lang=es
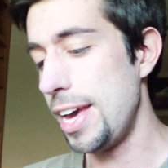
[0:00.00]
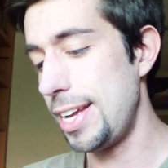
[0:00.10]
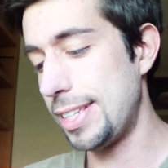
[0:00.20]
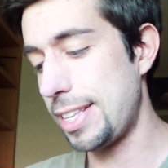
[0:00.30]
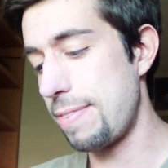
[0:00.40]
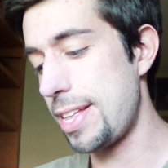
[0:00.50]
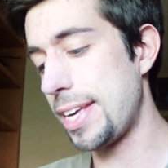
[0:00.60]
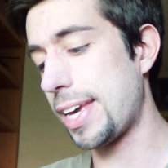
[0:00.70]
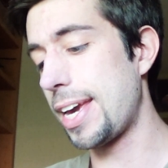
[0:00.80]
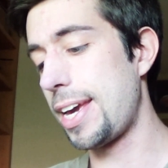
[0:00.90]
El tema
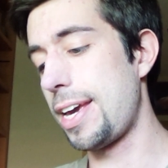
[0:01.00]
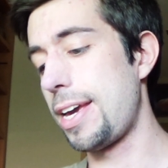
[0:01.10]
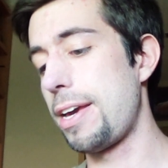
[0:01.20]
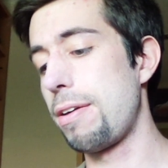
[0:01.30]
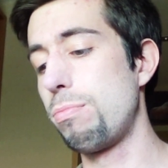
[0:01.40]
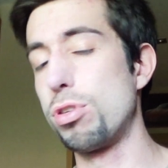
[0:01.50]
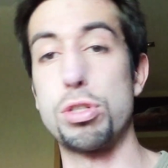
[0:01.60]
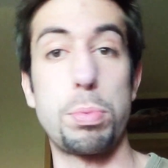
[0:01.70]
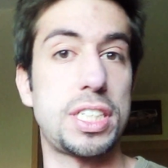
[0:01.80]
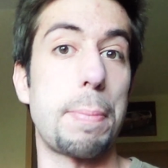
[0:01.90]
de que, bueno,
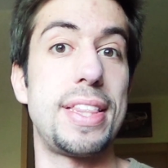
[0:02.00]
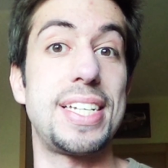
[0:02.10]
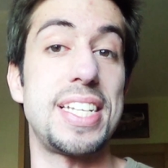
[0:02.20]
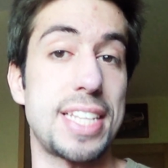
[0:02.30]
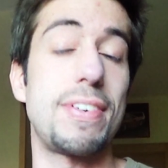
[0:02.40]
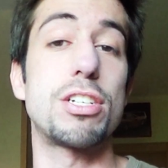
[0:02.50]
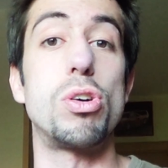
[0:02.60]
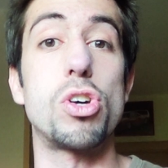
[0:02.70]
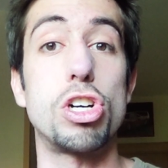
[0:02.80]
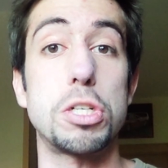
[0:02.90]
supuestamente si entrabas
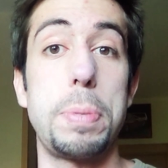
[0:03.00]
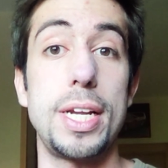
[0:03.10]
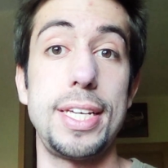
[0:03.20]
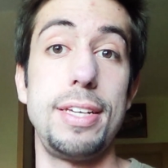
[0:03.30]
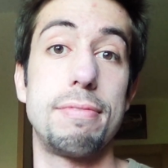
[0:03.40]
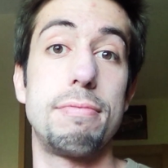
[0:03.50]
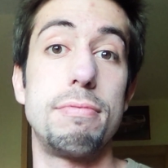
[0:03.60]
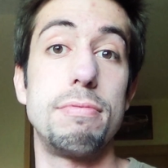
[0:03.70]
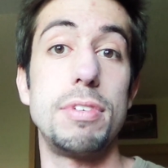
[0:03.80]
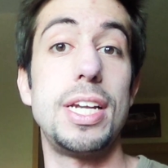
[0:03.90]
con cosplay,
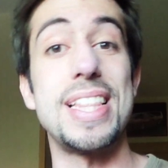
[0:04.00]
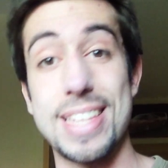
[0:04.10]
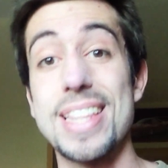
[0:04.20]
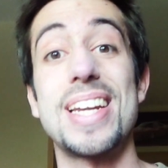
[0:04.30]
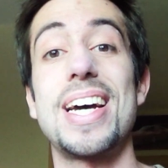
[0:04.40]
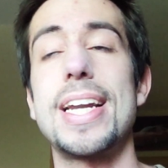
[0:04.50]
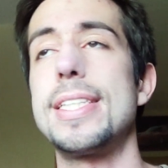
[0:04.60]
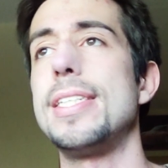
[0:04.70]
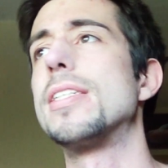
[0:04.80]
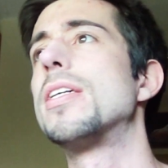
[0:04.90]
la entrada era
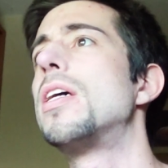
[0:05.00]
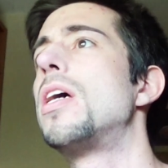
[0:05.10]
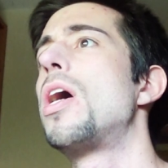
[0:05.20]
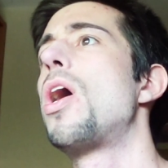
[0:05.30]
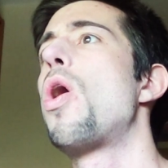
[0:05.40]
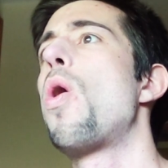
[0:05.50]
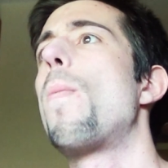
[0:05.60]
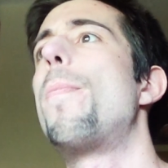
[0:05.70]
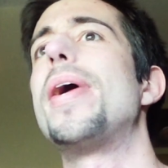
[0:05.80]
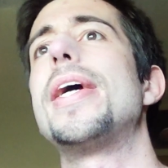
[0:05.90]
gratis.
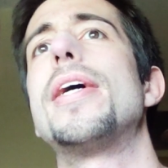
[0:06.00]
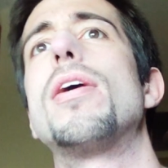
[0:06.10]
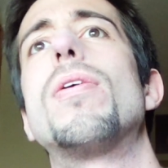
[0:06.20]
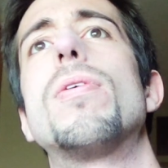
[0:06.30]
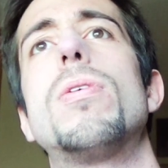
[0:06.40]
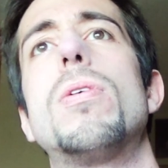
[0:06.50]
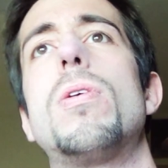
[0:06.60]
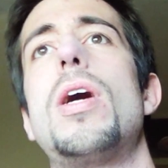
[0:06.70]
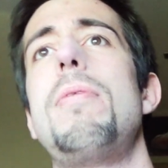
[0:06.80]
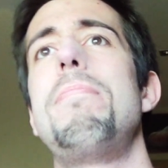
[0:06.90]

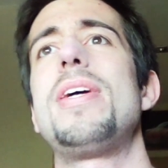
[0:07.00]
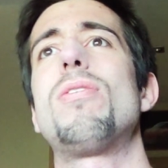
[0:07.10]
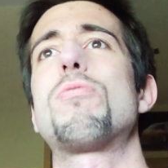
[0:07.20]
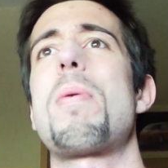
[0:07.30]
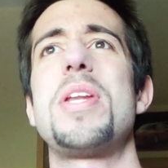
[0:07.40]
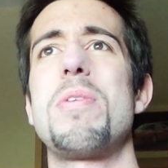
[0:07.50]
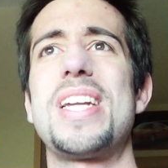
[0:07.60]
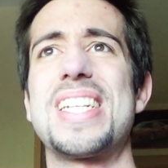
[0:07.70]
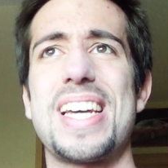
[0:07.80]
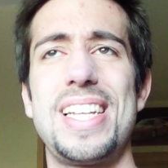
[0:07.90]
Pero al menos me han venido
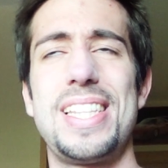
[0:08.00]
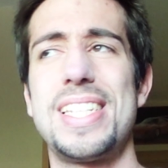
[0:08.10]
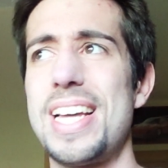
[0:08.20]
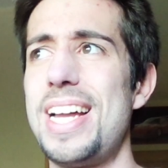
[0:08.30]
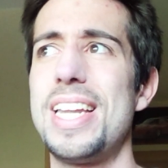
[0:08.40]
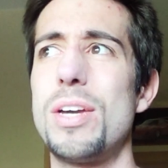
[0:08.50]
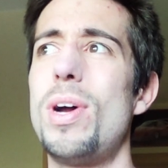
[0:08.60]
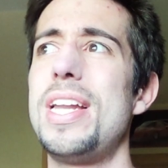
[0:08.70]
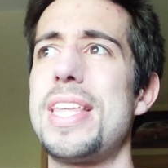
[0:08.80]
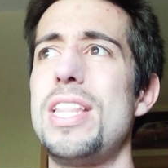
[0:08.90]
varias gente tal y
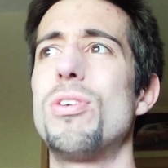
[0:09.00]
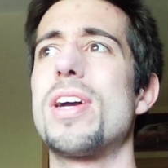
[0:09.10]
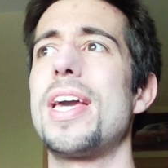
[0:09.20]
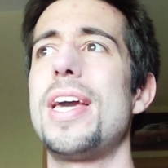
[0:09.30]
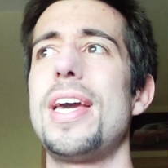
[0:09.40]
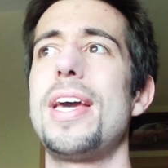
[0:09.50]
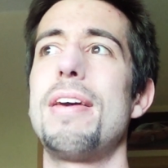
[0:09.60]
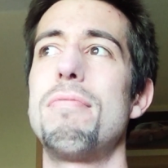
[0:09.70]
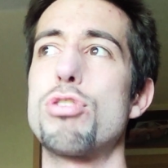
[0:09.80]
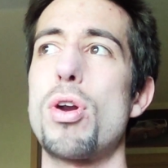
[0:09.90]
cual diciendo
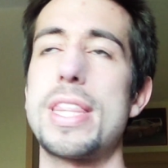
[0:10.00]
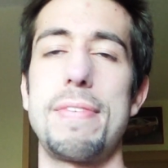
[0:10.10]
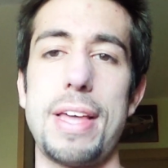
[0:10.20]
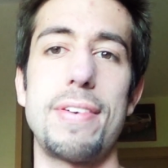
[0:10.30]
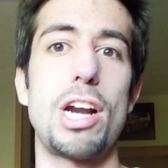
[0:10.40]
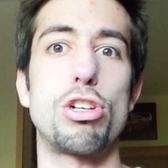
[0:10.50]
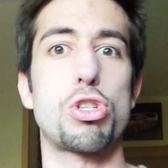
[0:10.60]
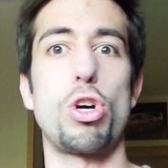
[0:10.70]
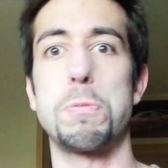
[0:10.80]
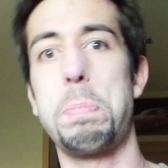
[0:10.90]
que solo aceptaban a los
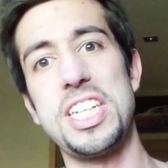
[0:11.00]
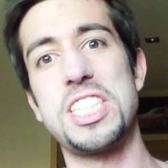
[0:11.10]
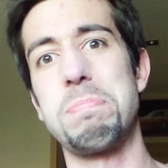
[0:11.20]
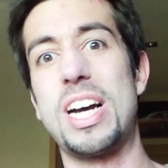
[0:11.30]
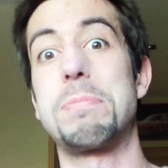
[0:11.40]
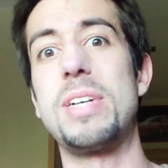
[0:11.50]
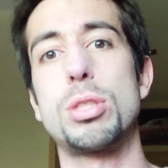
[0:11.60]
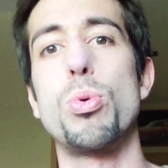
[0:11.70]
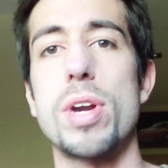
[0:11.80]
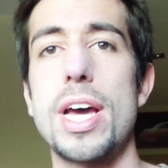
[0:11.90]
cosplays más,
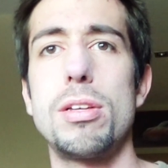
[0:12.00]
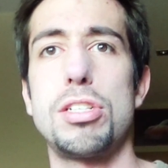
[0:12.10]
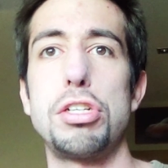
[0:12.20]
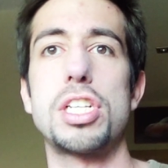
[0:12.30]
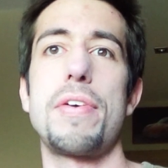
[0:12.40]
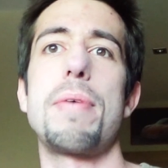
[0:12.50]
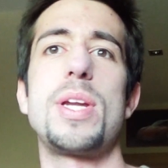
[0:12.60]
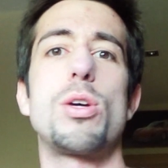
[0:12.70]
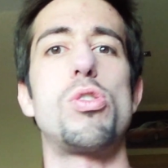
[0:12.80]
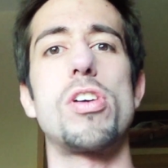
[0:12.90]
más currados, ellos que habían
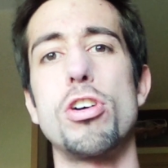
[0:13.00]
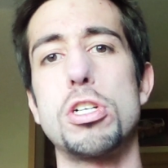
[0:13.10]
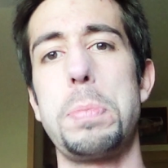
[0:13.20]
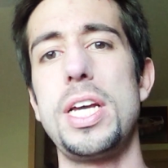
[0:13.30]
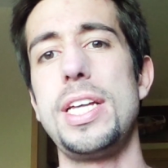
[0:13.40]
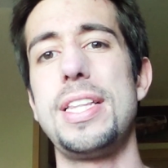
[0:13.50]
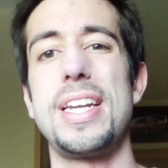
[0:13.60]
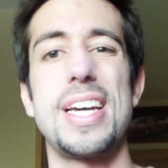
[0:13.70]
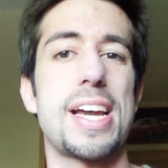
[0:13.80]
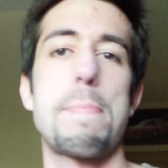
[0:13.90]
venido con cosplay
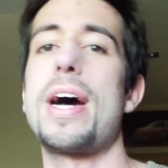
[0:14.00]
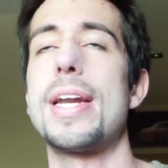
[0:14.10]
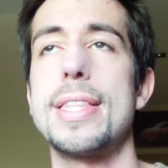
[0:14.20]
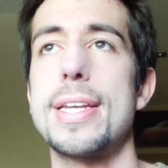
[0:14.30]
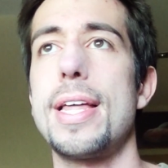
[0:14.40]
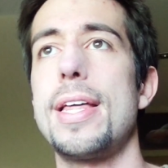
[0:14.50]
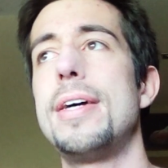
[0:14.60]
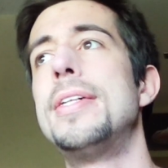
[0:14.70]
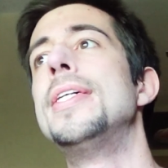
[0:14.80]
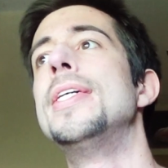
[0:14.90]
tenían que pagar
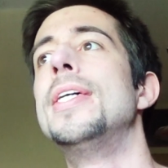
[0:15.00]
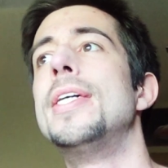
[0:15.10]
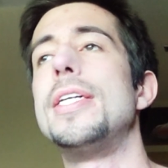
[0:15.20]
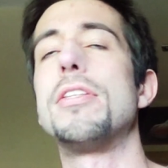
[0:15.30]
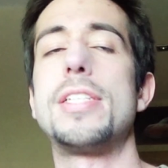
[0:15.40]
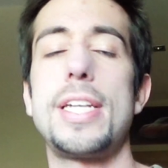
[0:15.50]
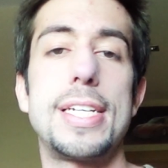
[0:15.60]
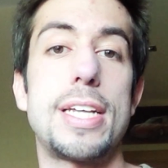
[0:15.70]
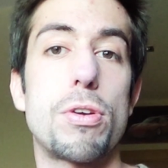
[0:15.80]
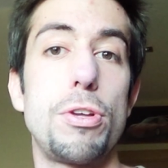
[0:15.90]
entrada. Entonces
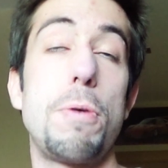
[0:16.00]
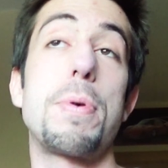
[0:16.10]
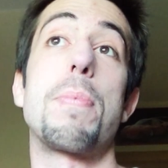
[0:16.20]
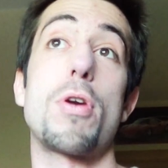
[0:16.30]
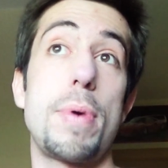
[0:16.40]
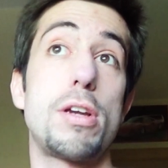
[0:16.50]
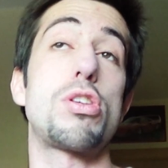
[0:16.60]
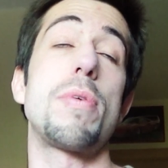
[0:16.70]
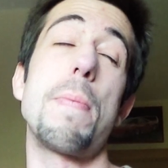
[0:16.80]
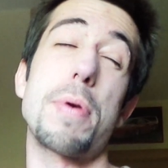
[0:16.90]
tenía ese rollo, pero por lo
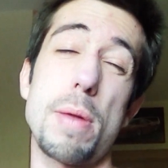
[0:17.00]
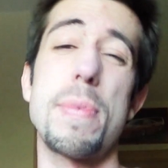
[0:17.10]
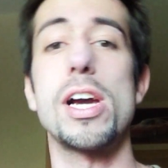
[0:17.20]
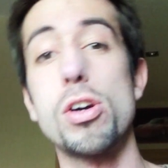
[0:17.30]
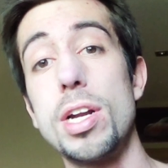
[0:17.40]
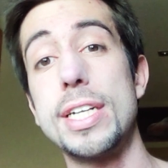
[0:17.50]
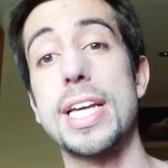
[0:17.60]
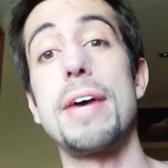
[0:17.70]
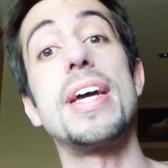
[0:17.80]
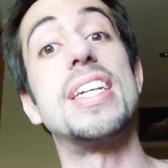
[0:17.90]
menos no había el problema de colas
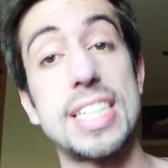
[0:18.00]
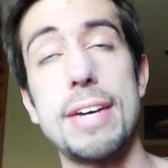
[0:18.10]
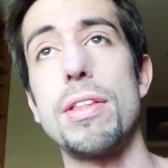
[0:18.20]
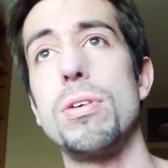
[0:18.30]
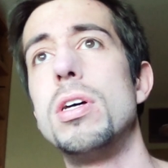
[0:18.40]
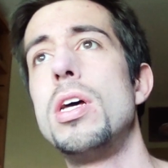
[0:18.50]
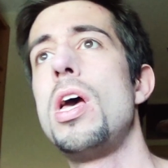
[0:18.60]
que había el sábado.